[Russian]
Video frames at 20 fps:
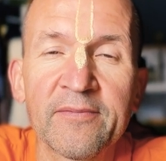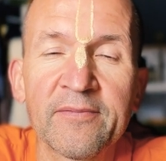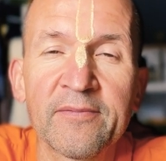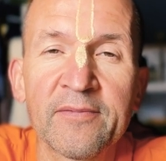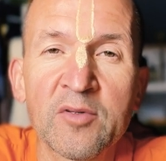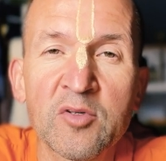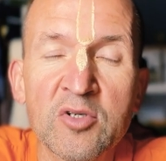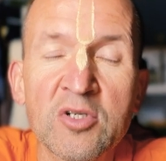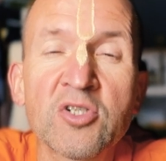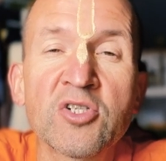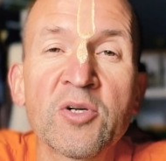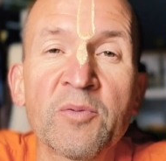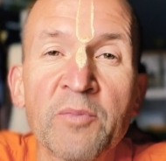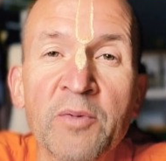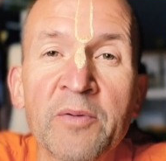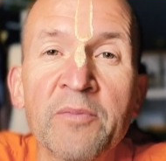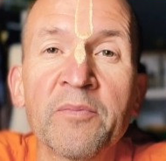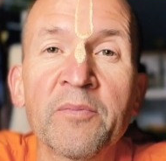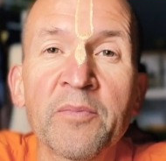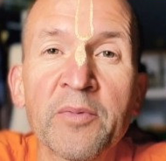зачем мы
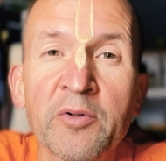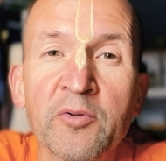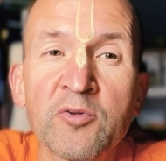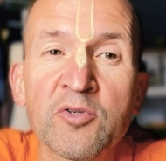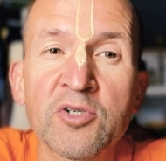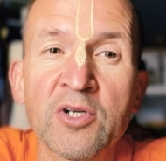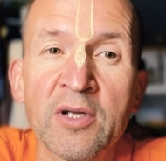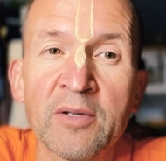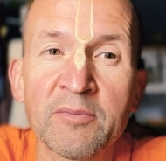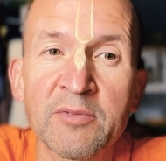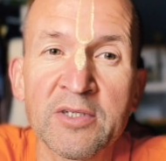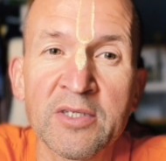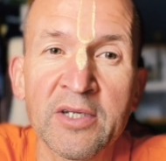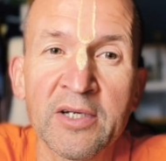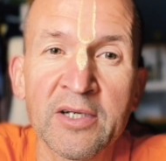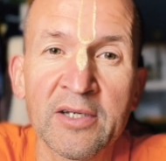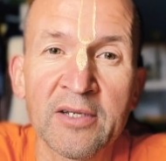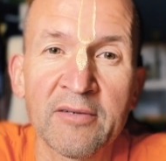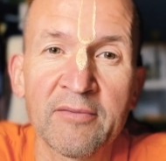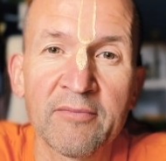получаем
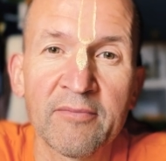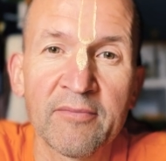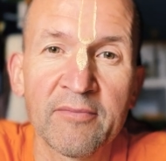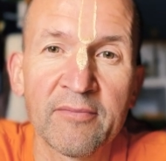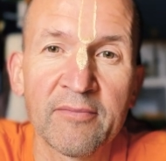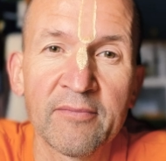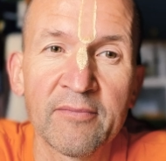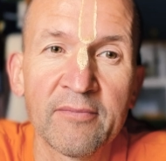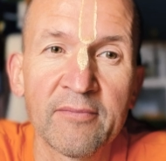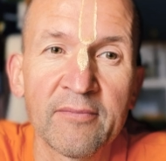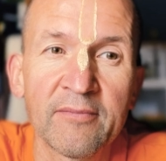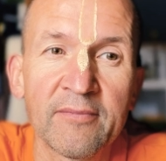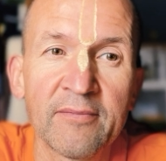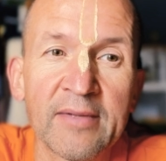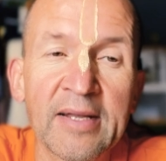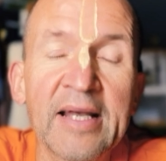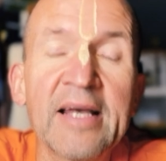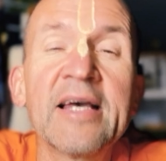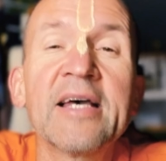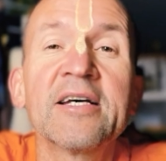знания?
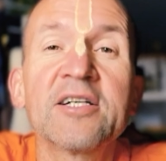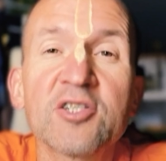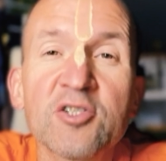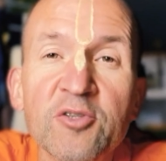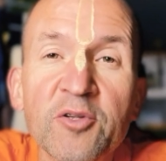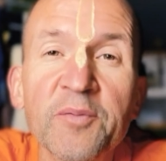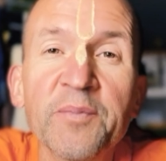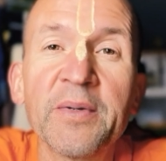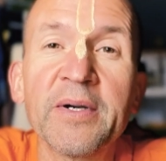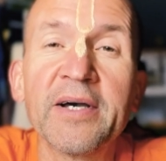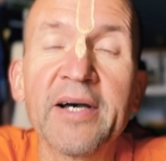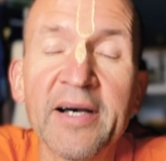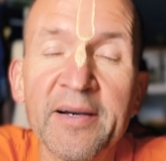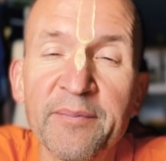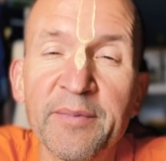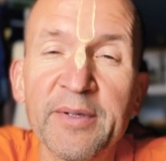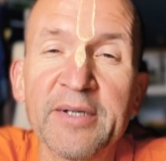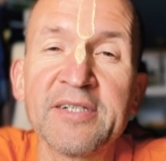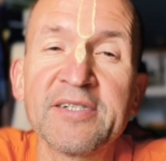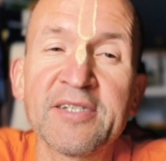Чтобы
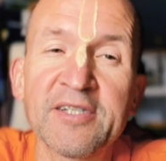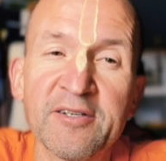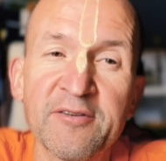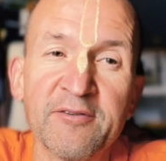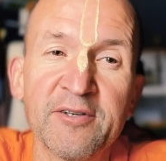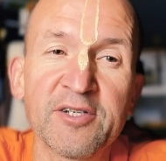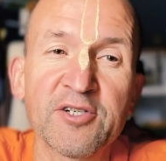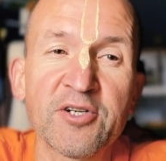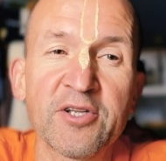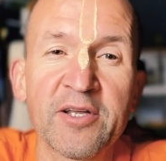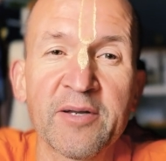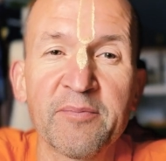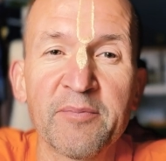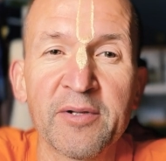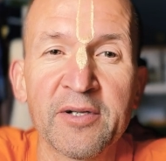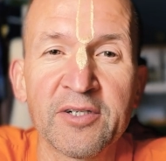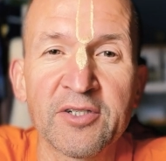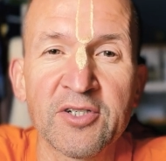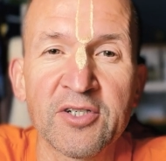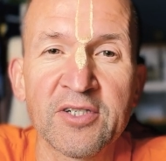обрести вечное
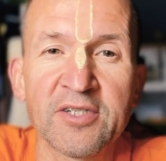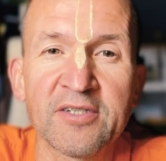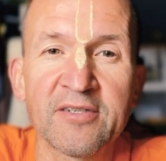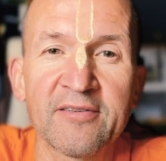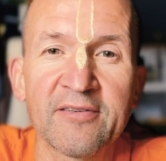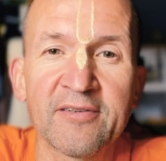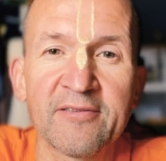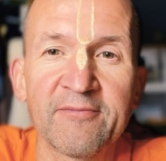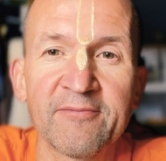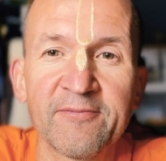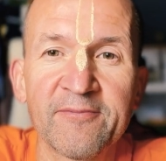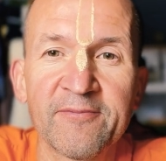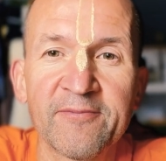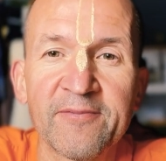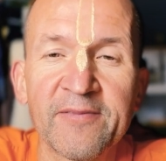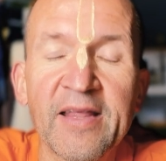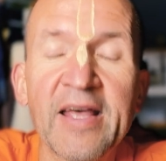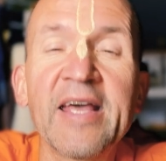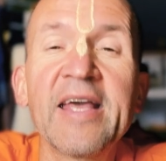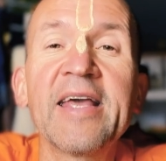блаженство.
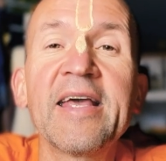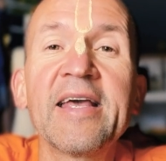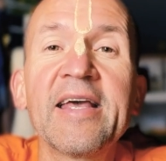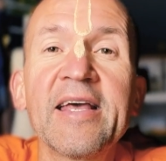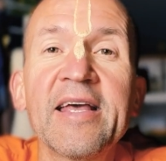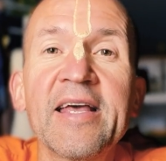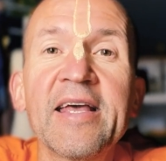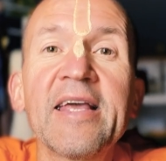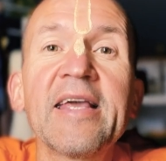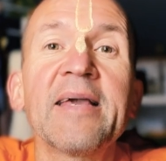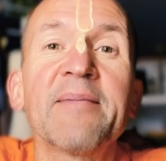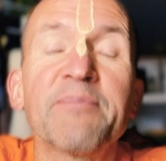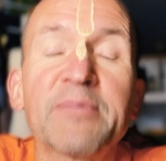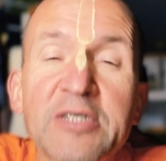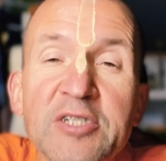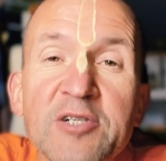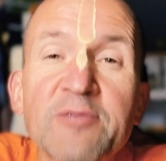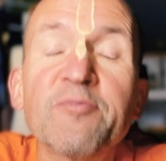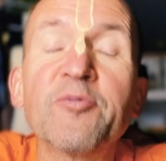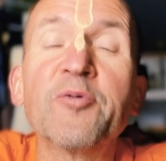И
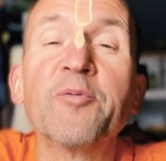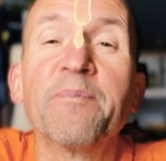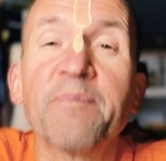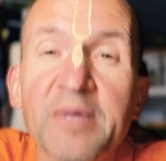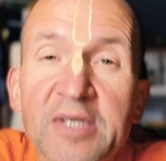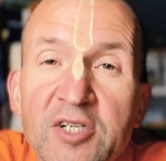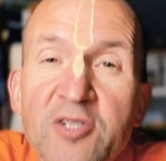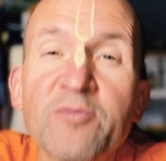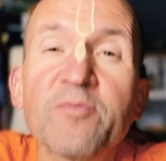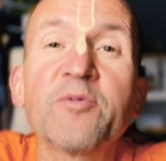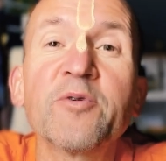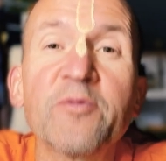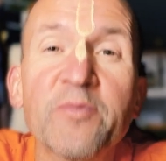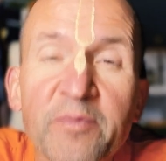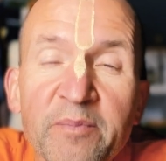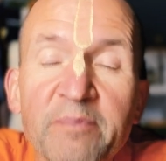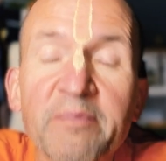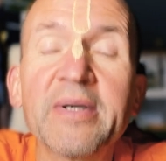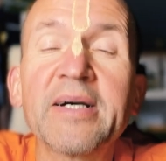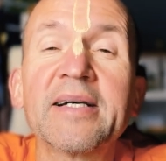почему? Почему
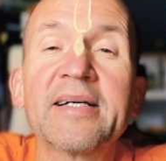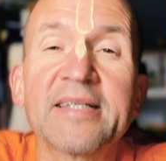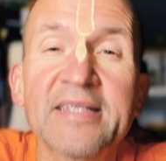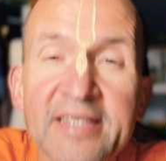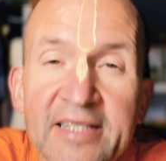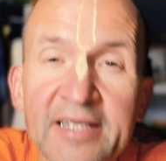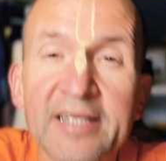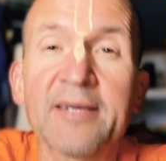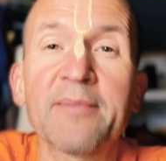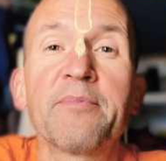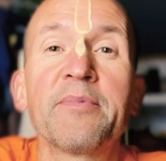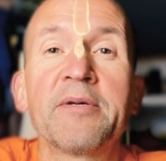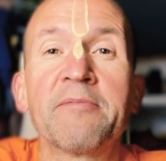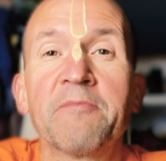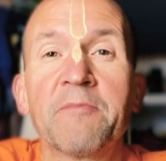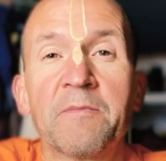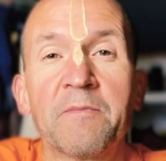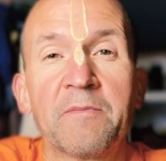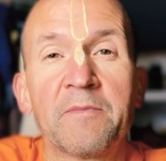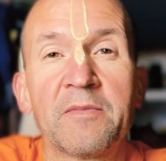мы скорбим?
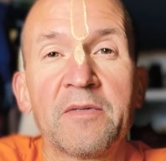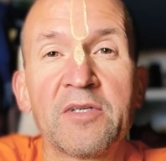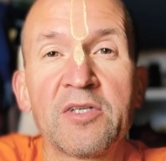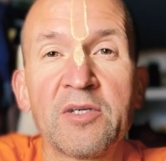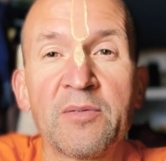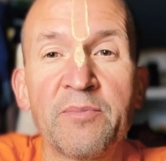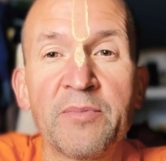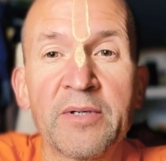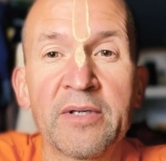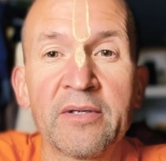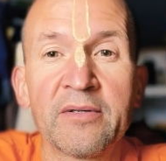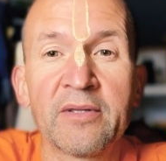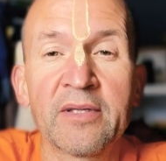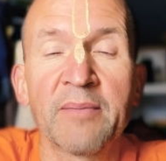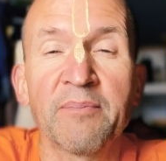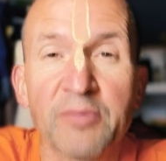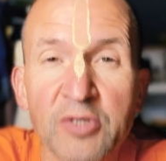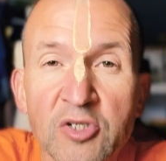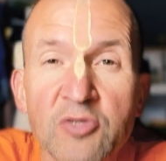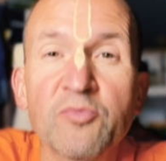теперь. А
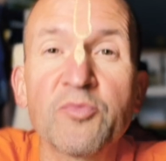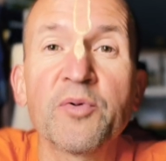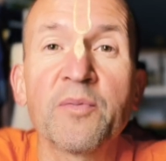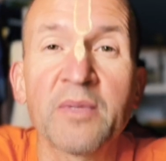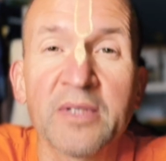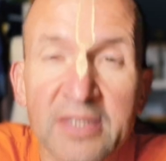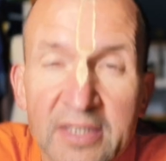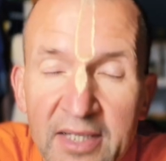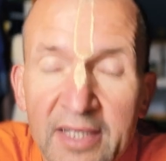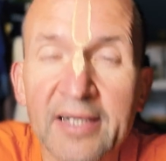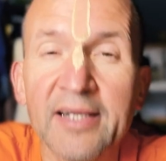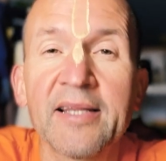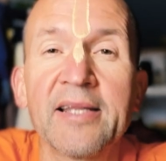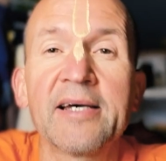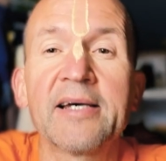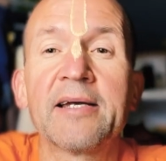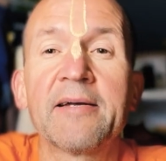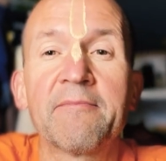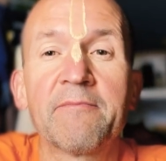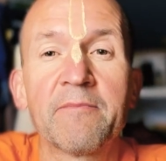почему мы страдаем?
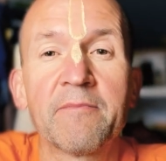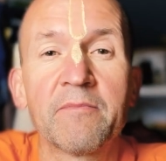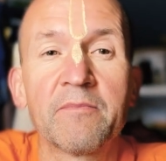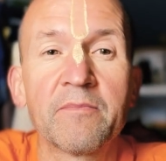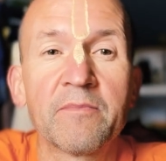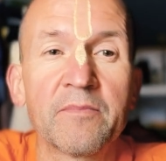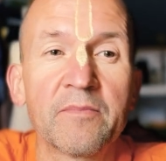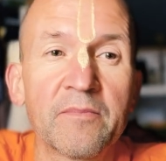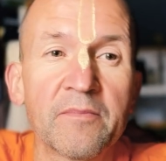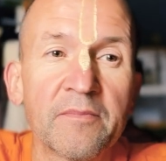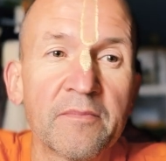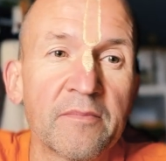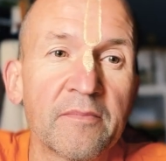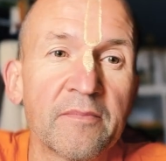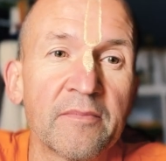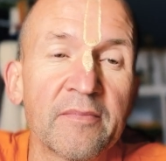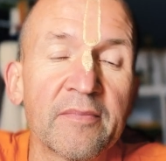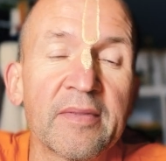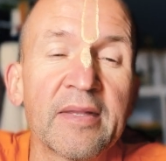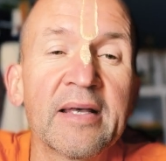
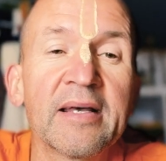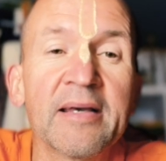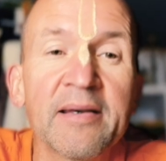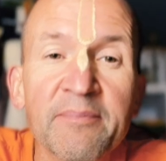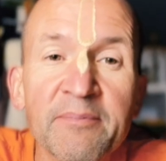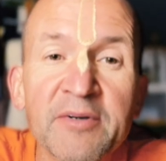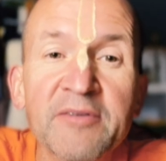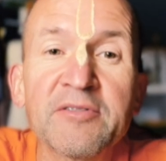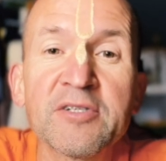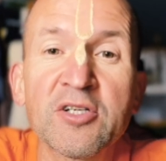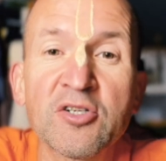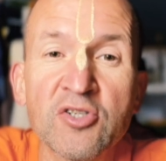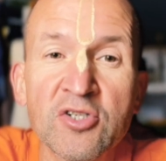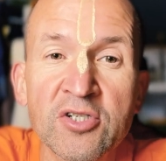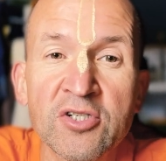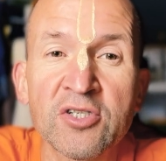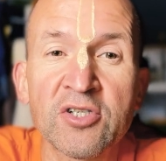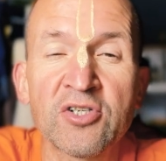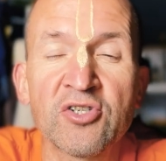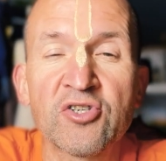Мы все
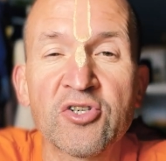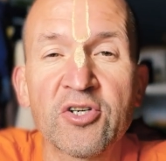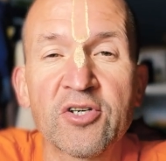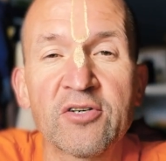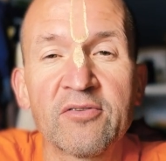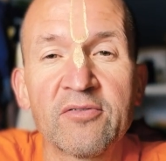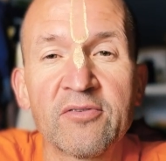частички